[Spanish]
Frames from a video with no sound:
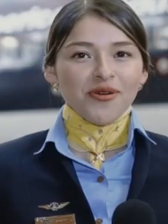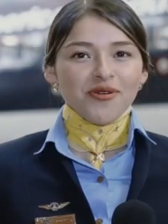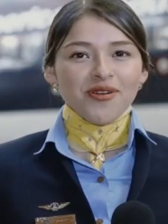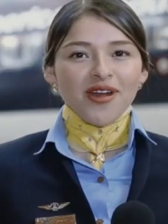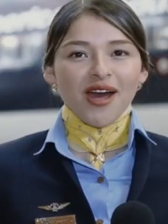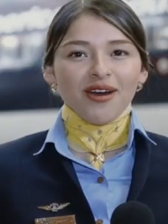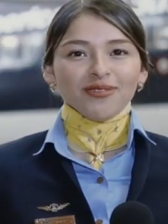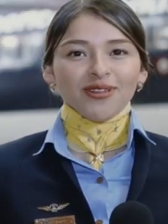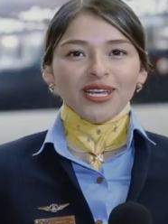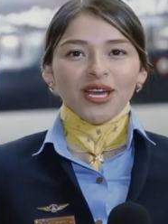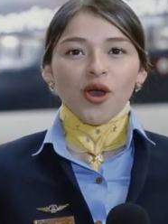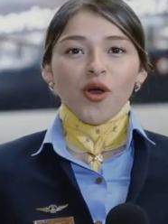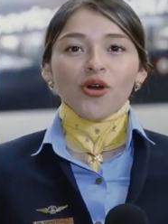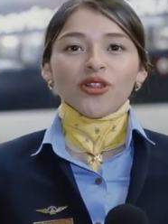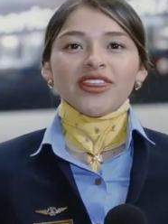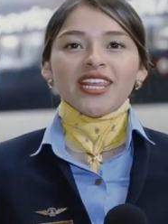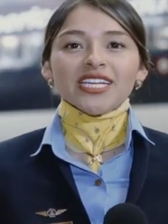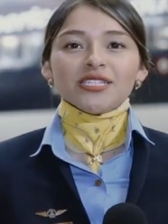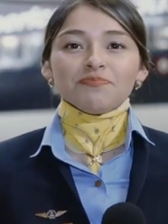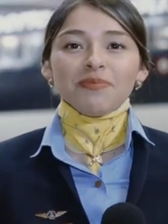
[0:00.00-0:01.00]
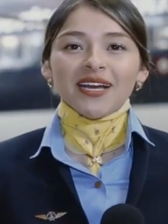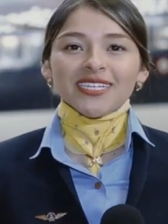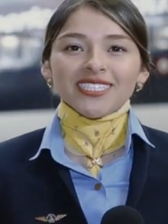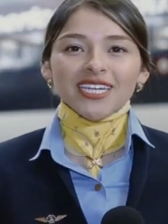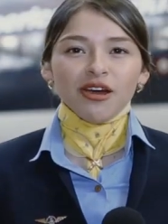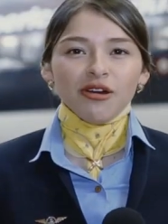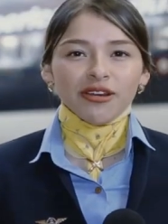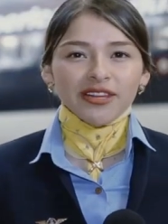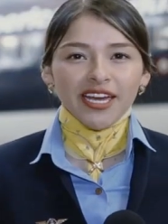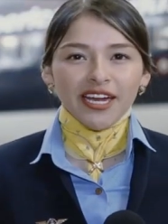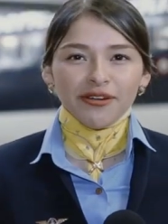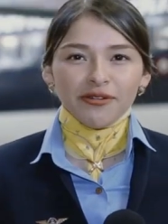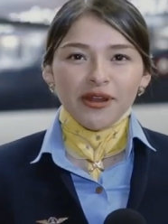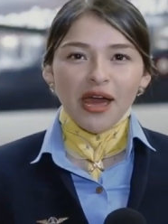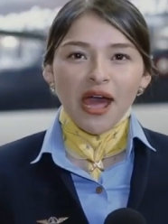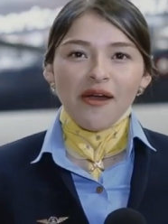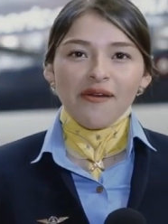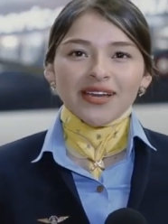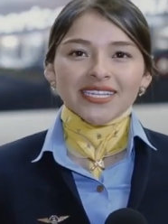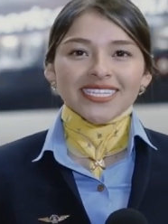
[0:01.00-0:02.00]
aeronáutico, despachador de
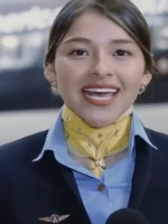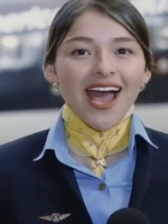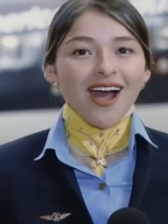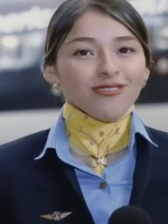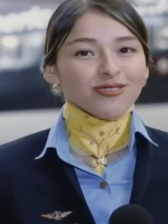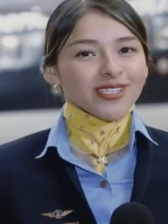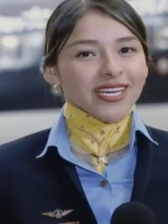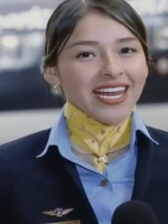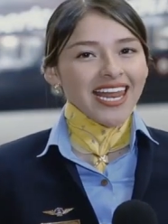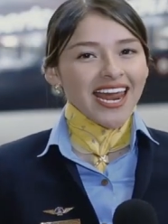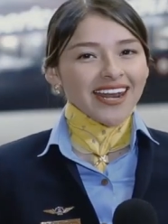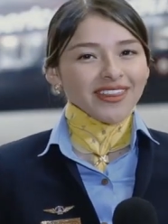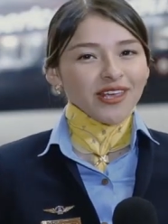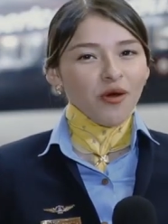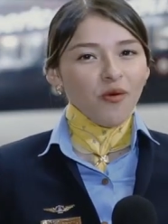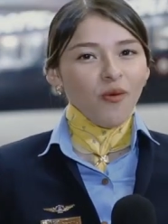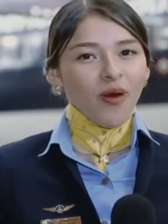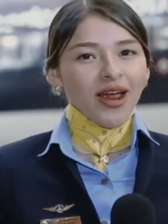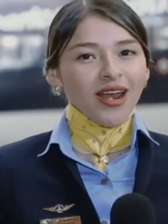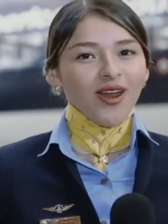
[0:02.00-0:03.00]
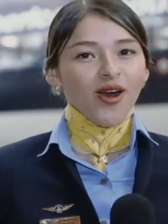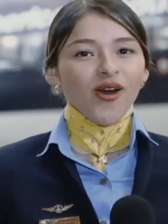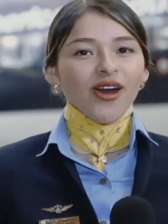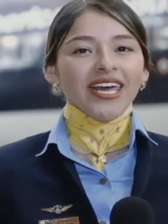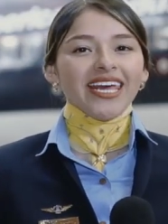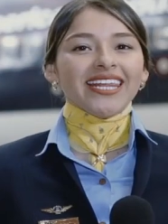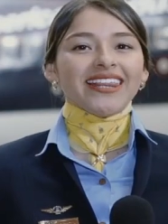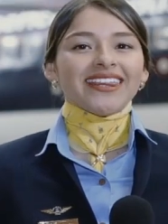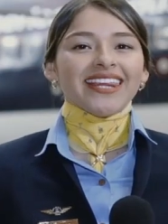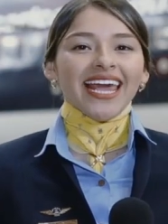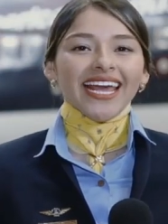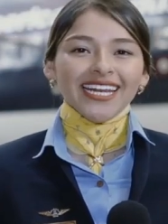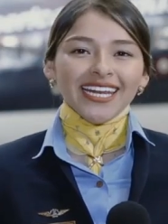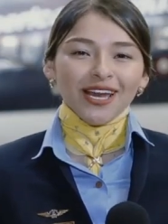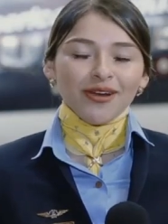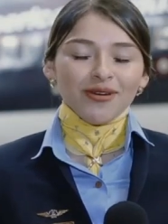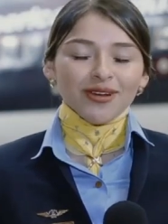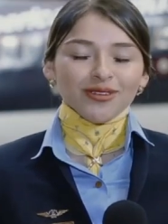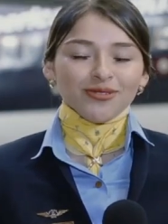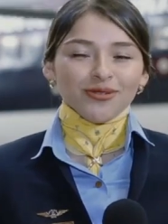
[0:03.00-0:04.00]
aeronaves, auxiliar de vuelo y técnico
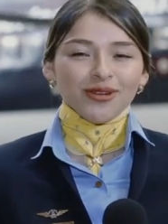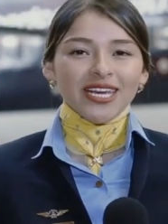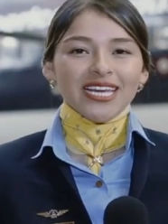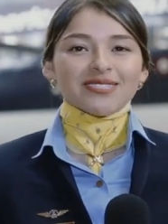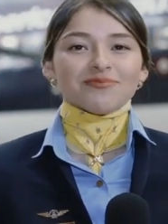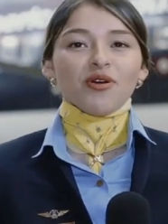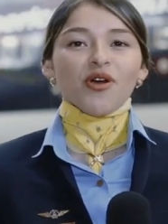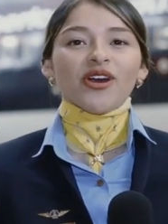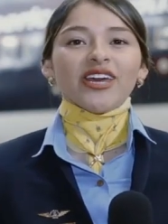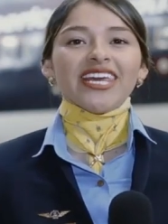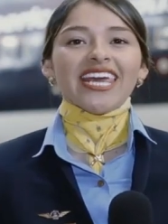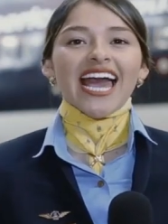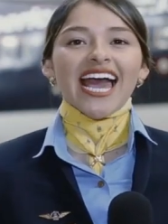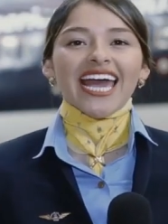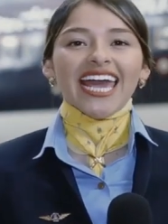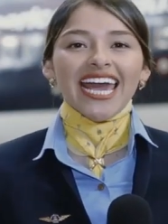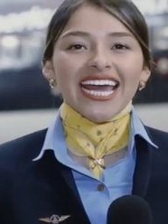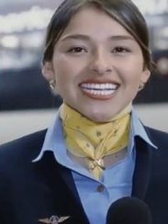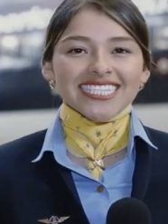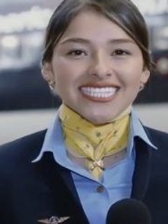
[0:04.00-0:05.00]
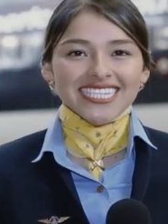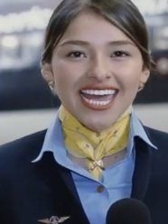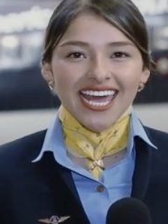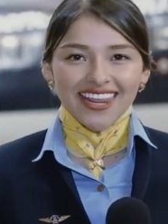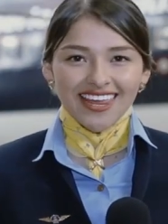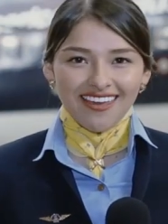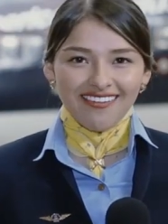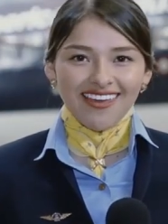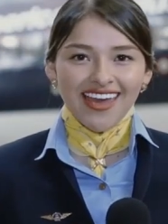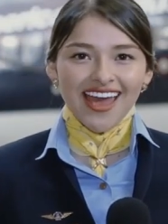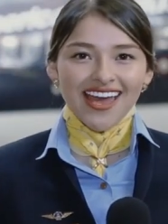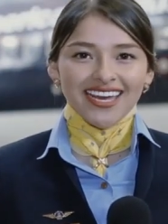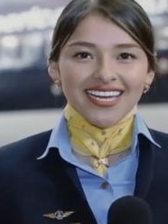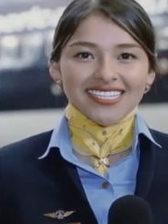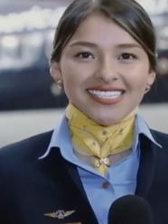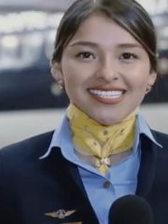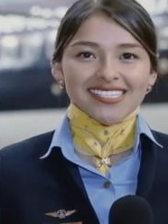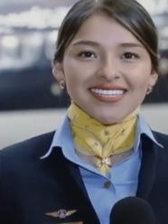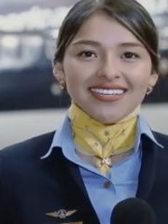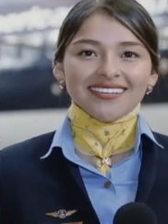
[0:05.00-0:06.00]
en turismo y agencia de viajes.
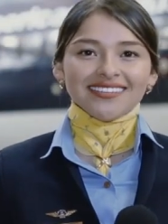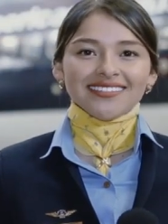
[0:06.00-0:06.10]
